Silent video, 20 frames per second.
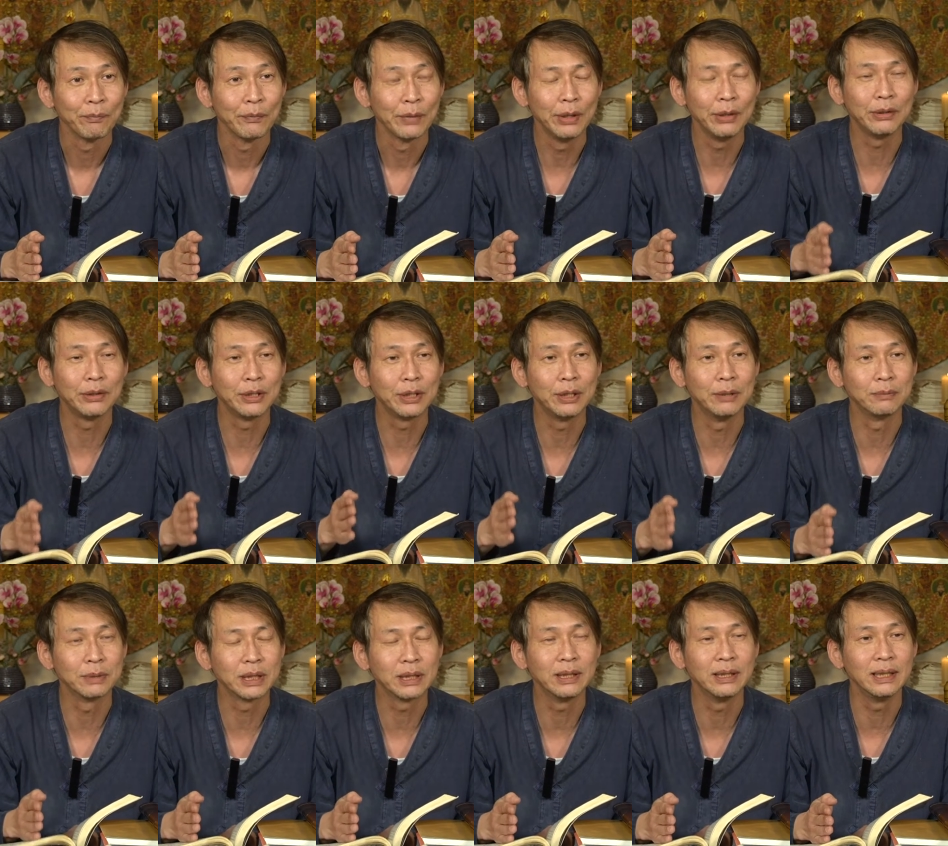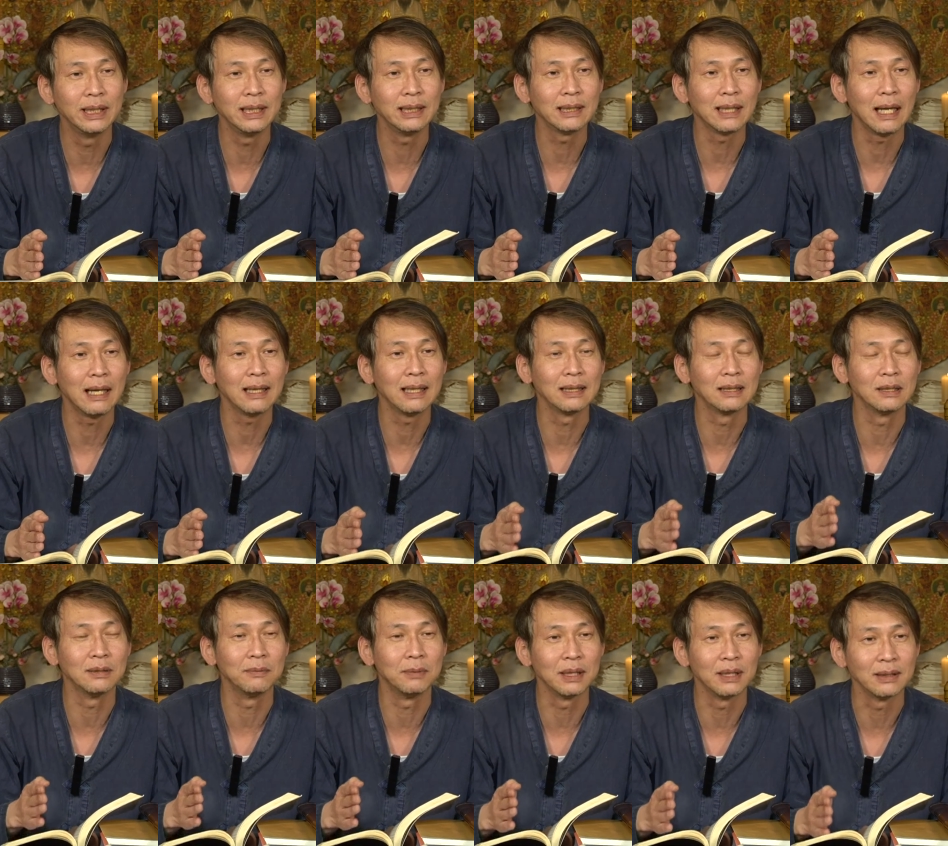그 지금 선이
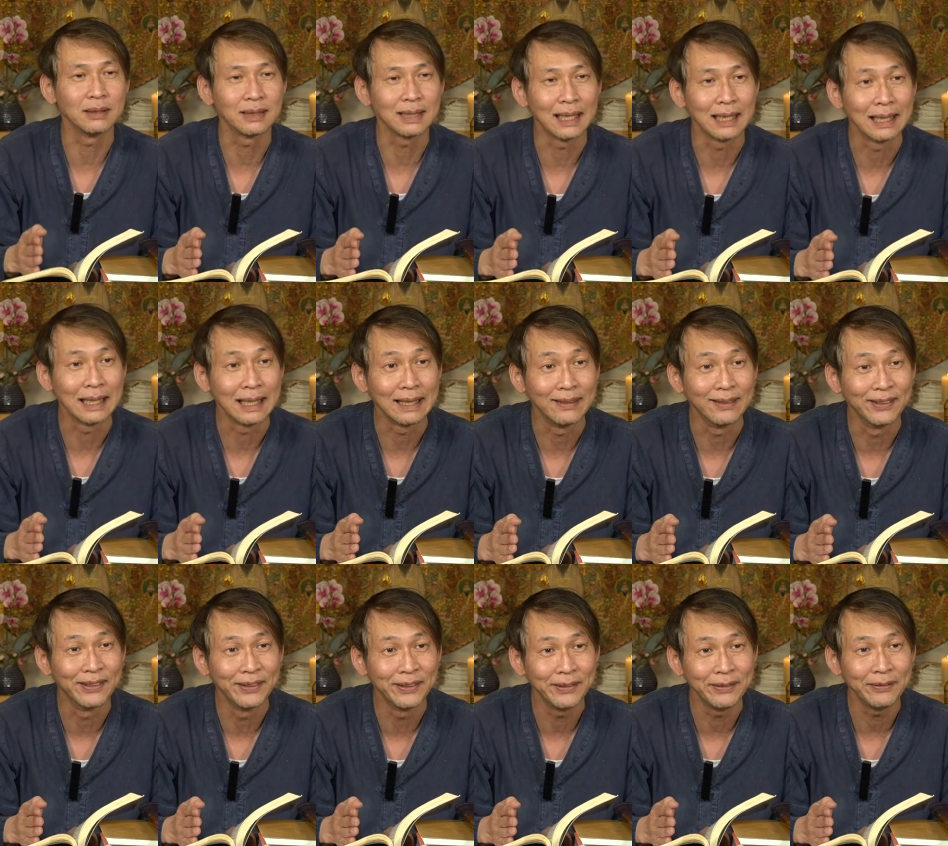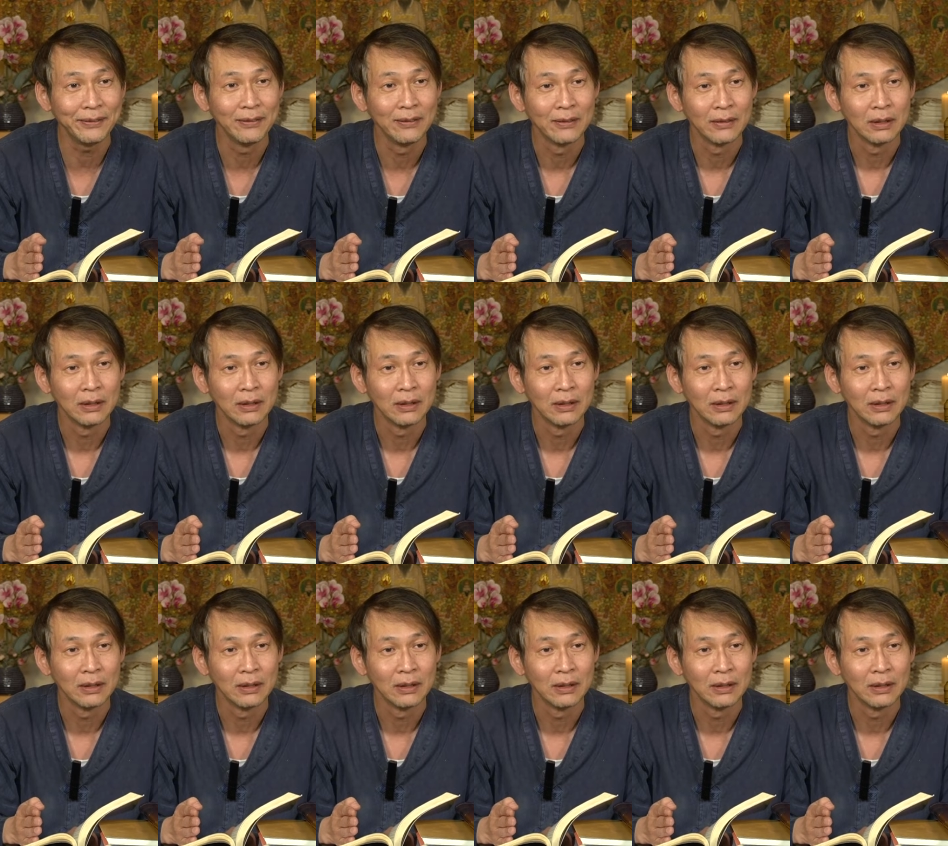사라져 버렸잖아요.